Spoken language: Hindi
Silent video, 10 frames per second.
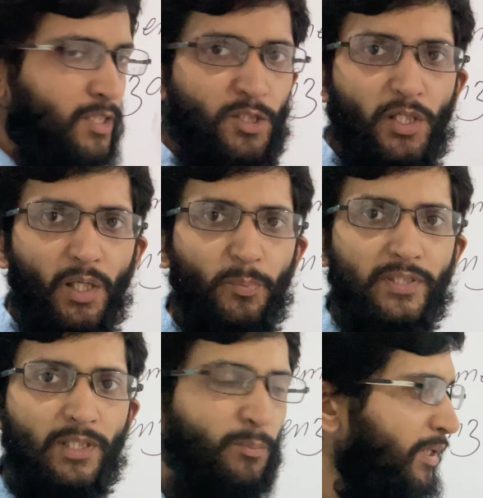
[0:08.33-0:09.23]
जी आपके
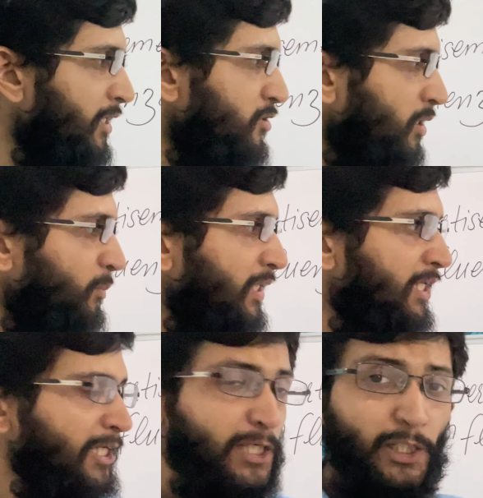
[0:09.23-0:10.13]
सामने एक टर्म
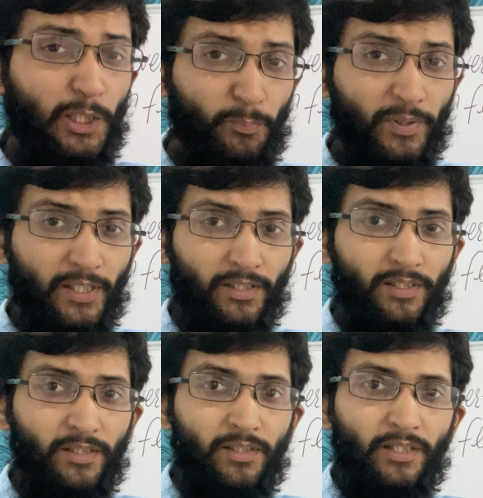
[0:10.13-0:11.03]
लिखी है क्लिपिंग
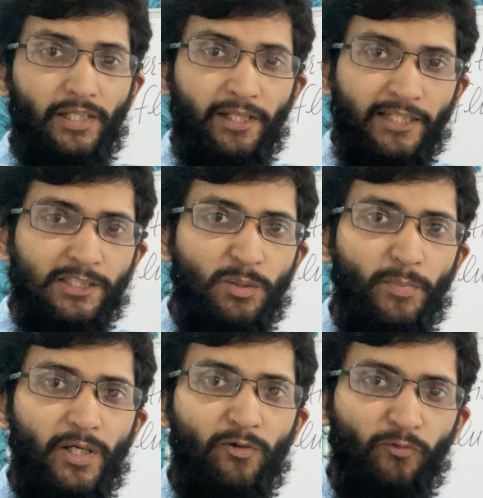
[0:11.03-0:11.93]
अंग्रेज़ी
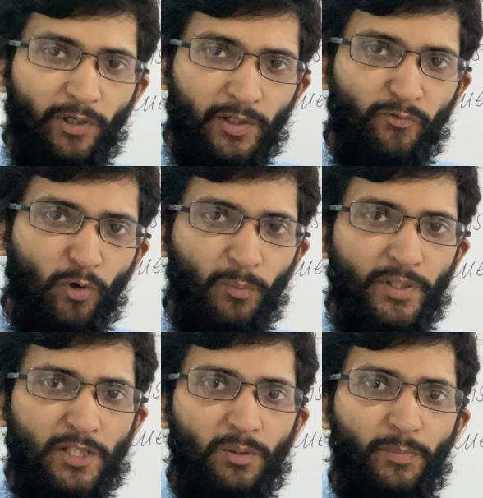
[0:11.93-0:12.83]
में वर्ड
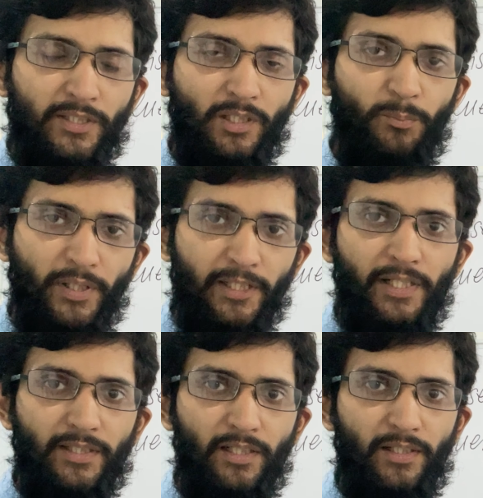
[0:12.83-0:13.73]
फॉर्मेशन में इसका बड़ा
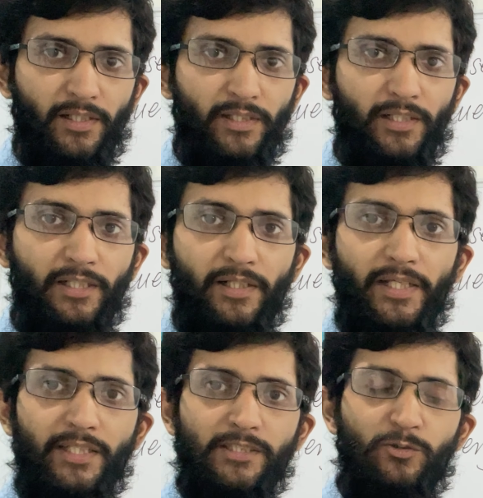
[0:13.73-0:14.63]
किरदार है
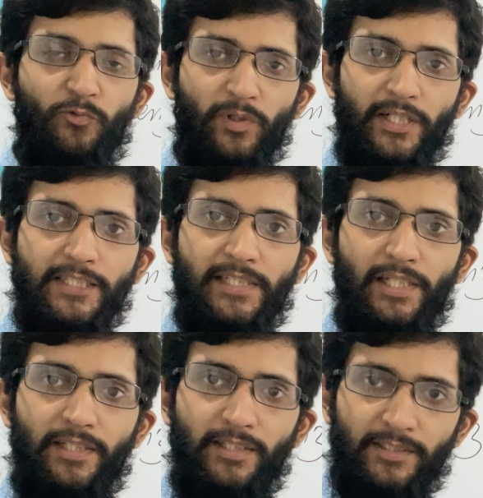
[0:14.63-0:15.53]
अंग्रेज़ वर्ड्स के
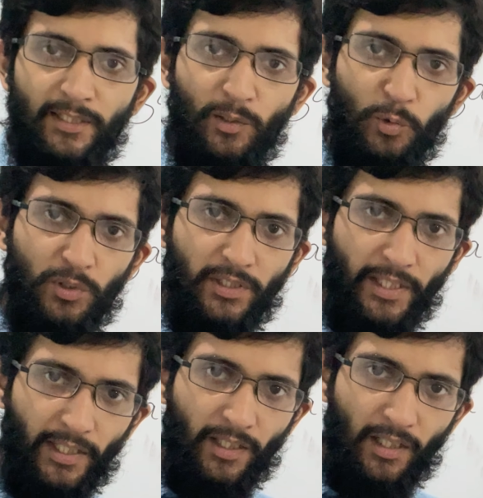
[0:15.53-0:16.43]
अंदर से कुछ
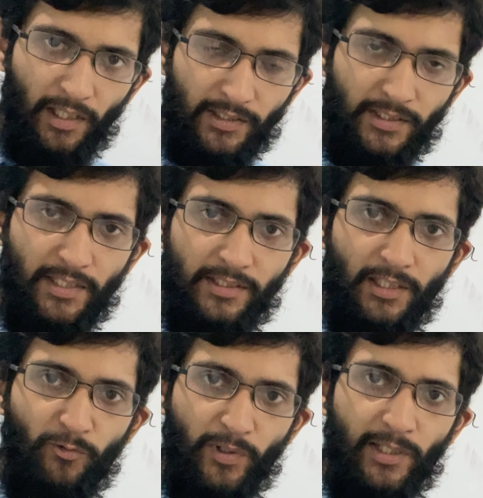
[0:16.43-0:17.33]
एक ख़ास
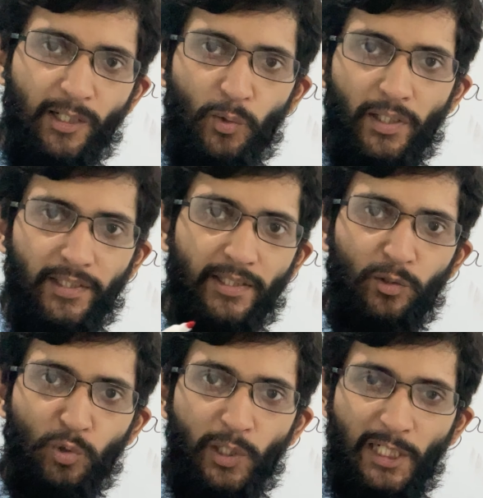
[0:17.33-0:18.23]
हिस्सा वर्ड का उठाते हैं
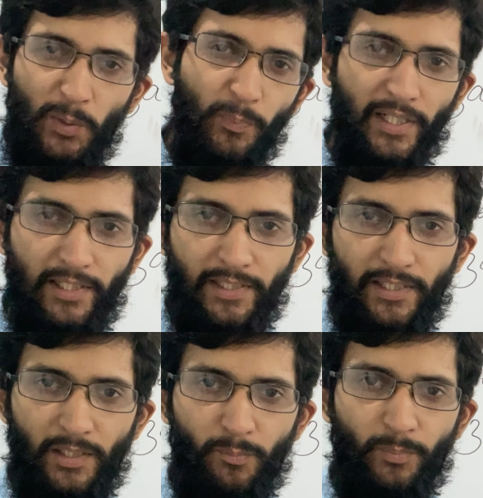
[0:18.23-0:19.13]
उसको क्लिप कर
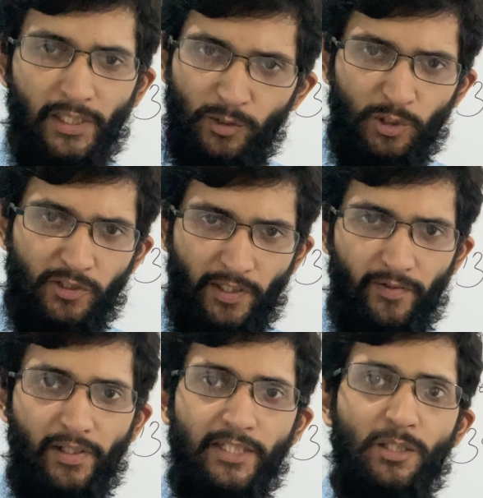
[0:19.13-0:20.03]
लेते हैं पहले इसको
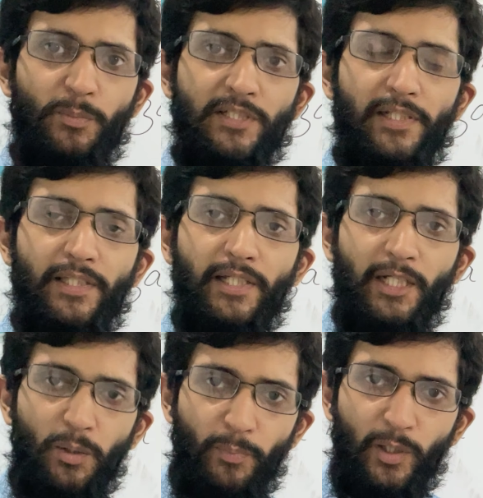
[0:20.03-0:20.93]
जनरली समझ लेते हैं
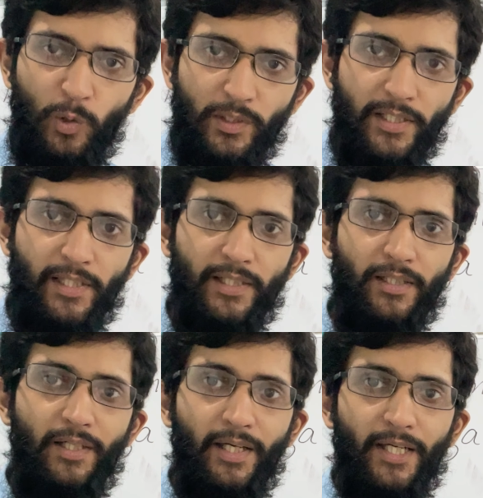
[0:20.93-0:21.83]
क्लिपिंग होती क्या
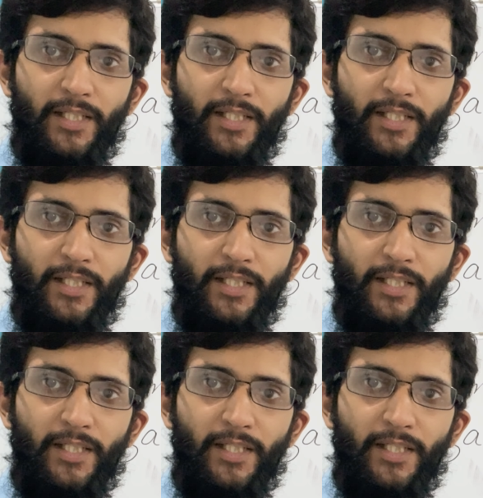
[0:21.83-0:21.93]
है